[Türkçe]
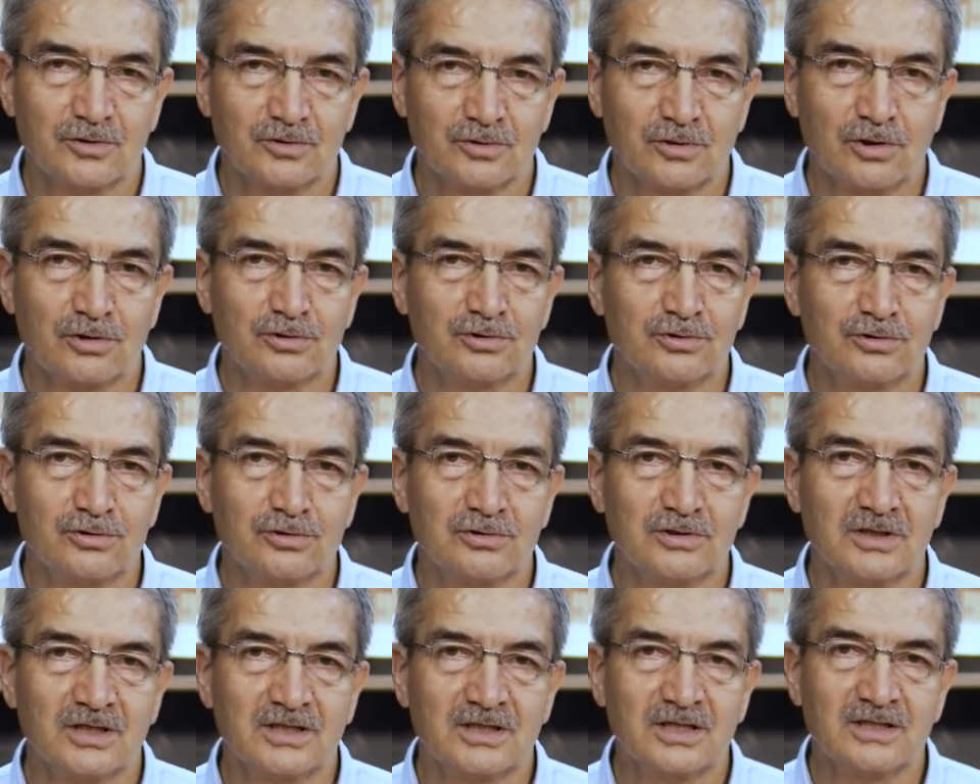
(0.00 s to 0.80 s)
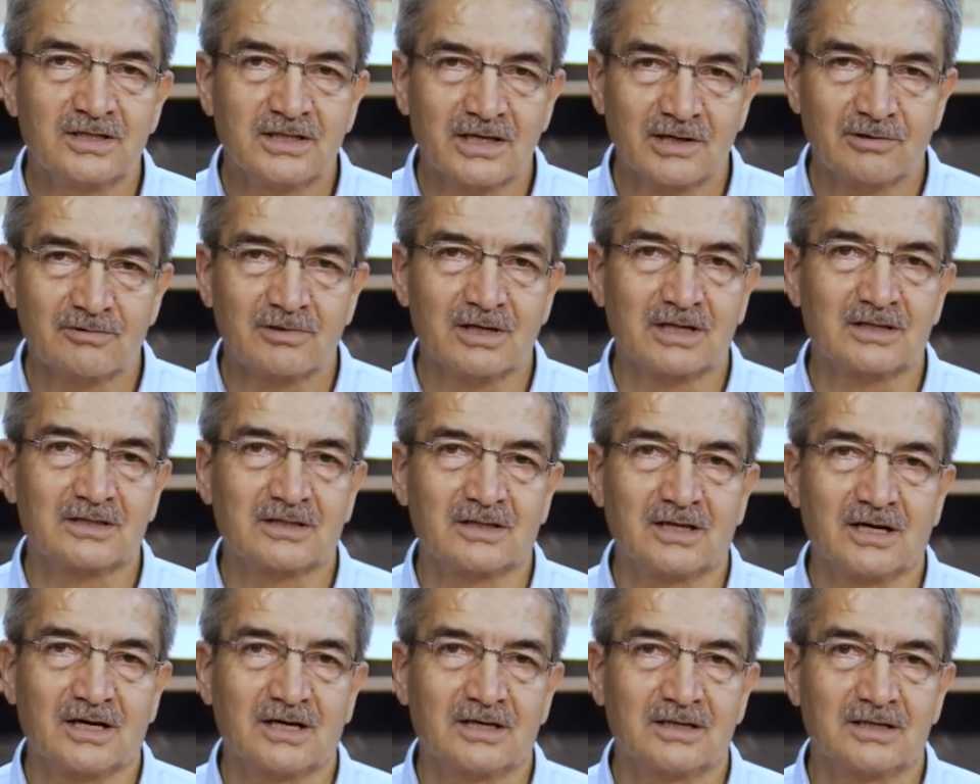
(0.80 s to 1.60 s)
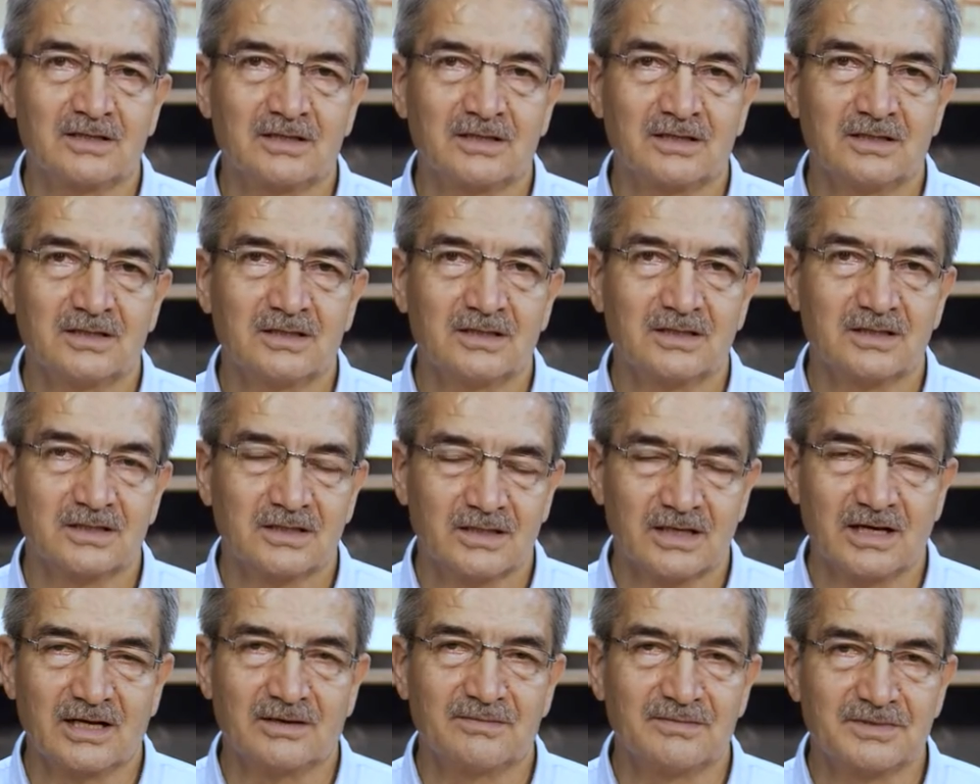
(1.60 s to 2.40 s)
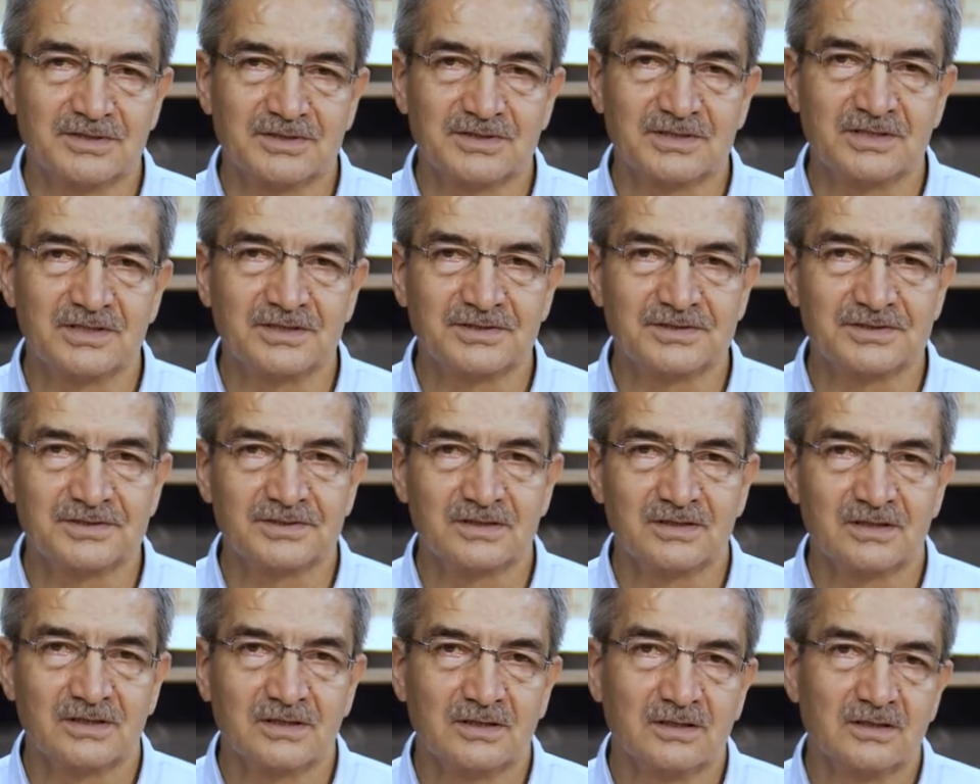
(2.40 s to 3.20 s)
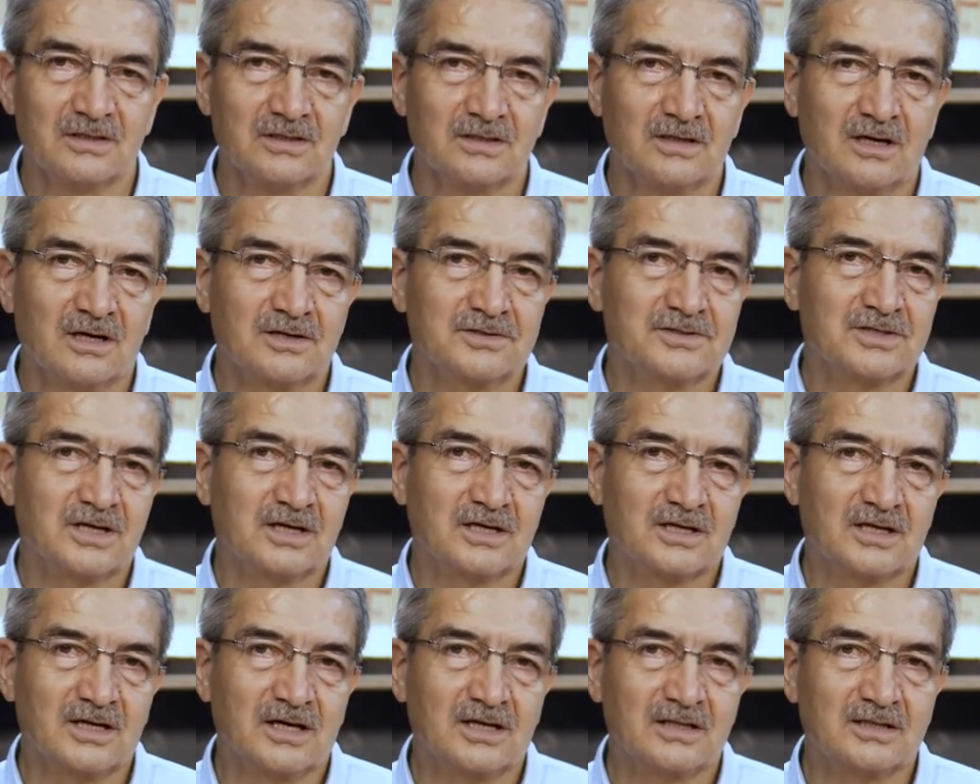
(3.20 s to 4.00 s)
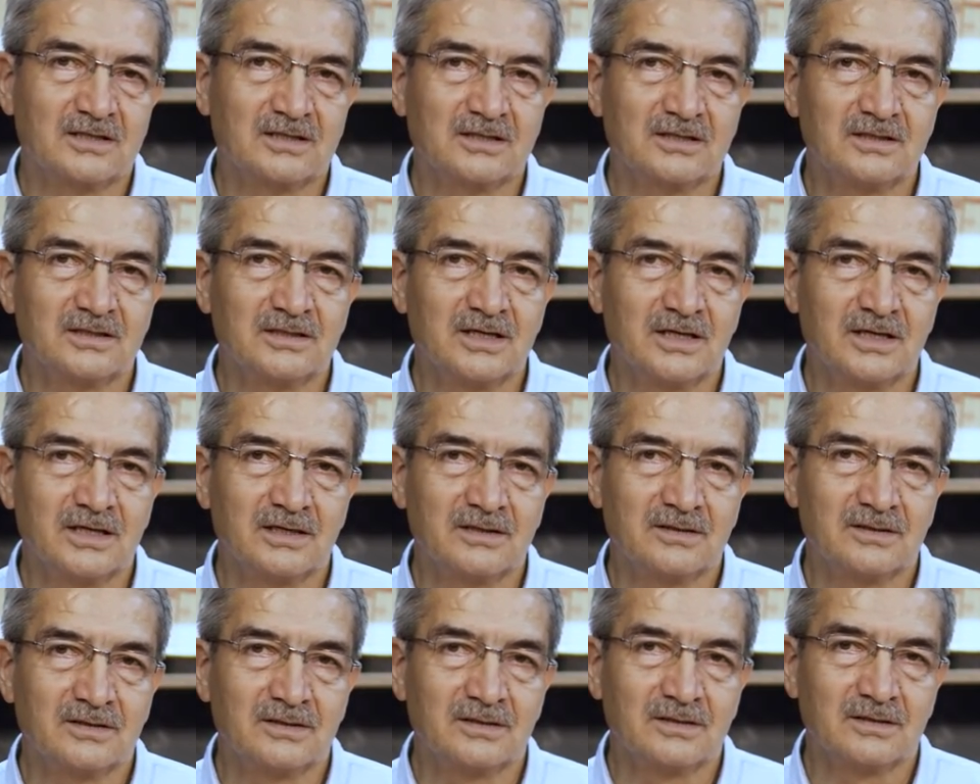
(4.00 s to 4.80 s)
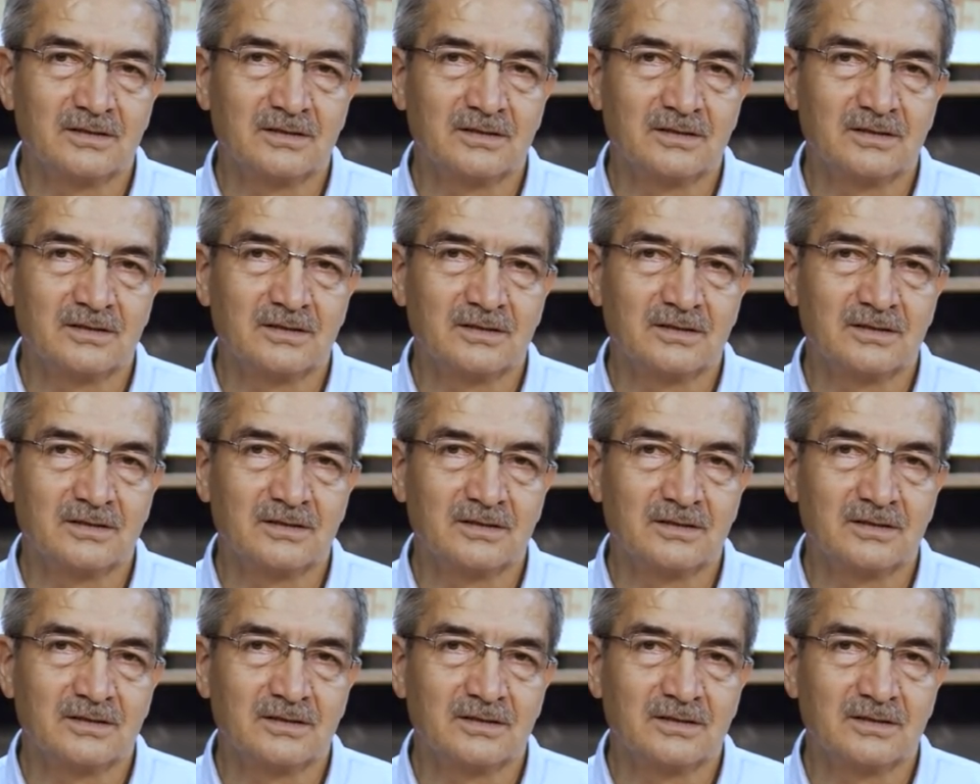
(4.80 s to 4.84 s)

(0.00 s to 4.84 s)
Döndüğünde de Tevrat'la gelmiştir. Ancak geldiğinde